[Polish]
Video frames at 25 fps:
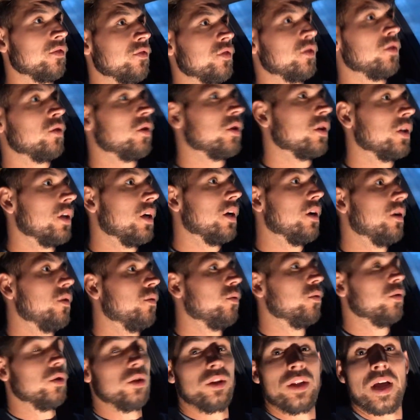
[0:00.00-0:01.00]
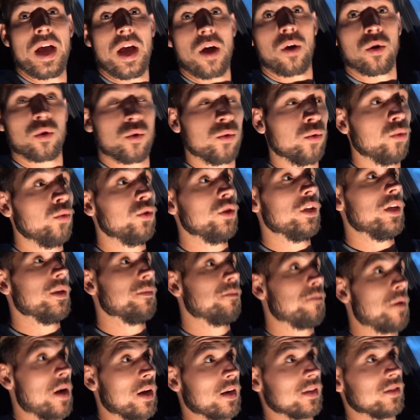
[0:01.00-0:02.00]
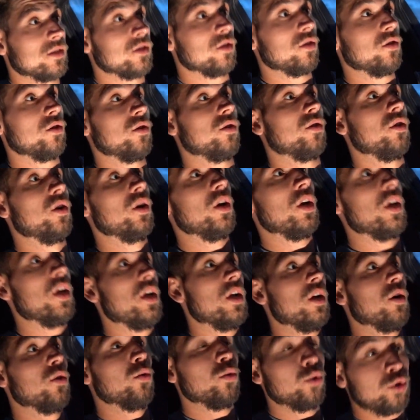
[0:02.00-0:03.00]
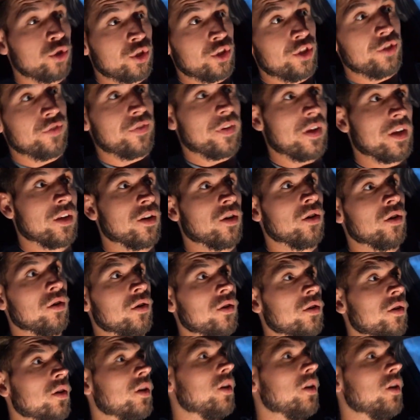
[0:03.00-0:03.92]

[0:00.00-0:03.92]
wyglądał na ogólnie bardzo uczciwego,